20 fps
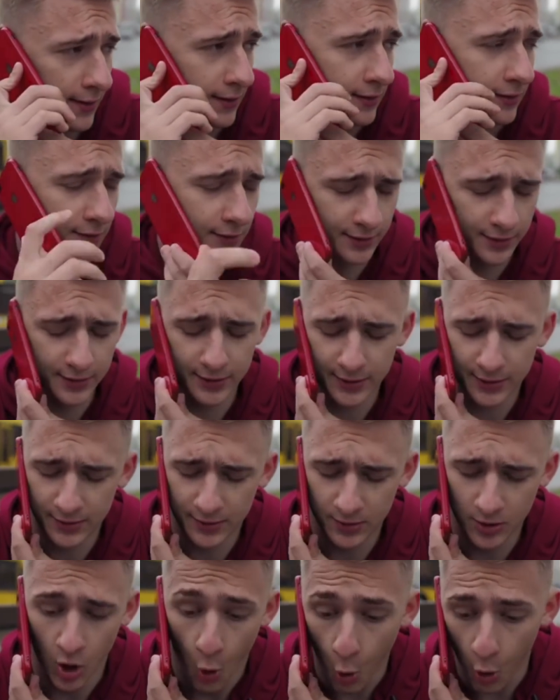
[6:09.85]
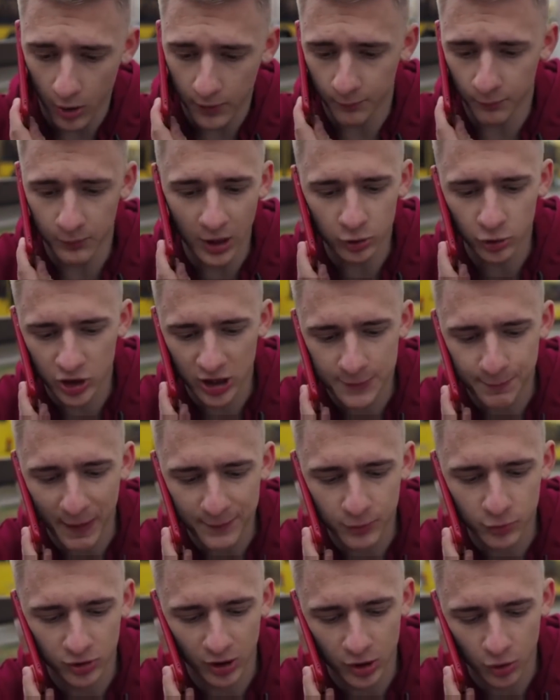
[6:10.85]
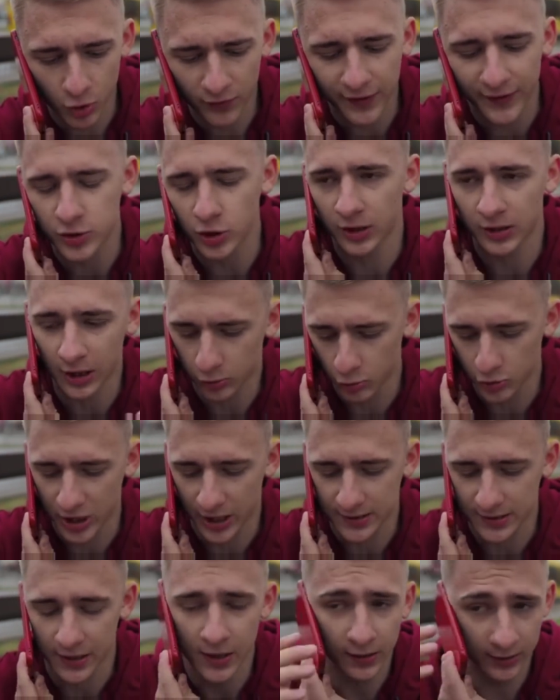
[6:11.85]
Ой. О, у меня тут через 5 минут тренировка, все, надо отключаться.